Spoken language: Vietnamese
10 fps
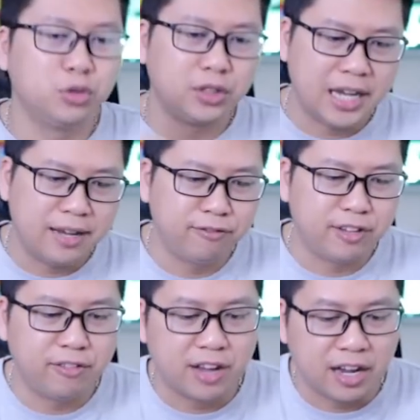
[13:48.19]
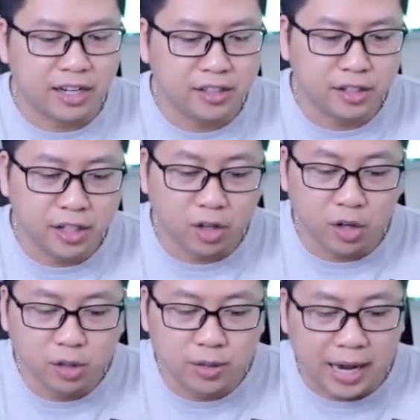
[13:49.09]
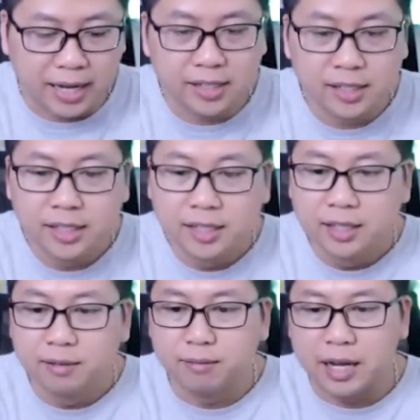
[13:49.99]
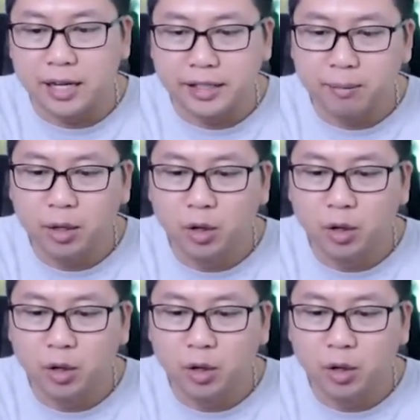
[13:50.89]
gem vé vàng hay những cái gói ưu đãi mà anh em bị lỗi